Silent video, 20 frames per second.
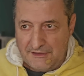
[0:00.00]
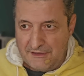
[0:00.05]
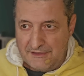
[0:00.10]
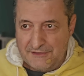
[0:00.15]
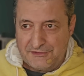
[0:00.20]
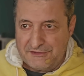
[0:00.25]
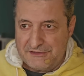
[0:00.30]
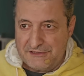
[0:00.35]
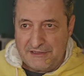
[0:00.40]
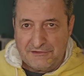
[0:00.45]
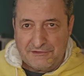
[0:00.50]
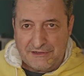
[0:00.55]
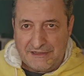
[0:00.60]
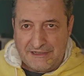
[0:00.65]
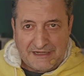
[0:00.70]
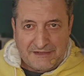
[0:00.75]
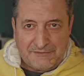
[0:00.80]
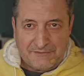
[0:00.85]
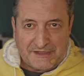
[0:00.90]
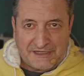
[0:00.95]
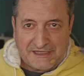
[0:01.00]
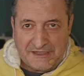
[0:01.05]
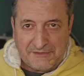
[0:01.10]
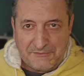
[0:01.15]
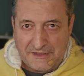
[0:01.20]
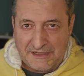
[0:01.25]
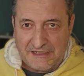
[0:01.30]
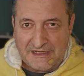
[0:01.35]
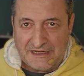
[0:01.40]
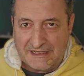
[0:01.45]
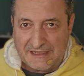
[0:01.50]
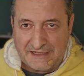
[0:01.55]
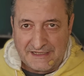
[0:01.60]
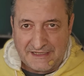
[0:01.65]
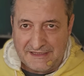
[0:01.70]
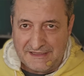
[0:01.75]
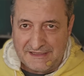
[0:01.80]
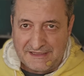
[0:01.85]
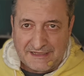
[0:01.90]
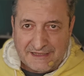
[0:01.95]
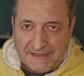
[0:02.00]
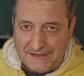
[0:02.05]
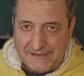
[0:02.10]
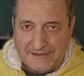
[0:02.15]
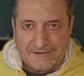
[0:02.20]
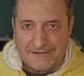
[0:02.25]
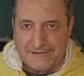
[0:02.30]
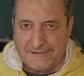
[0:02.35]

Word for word: Entonces lo del alma gemela, gente,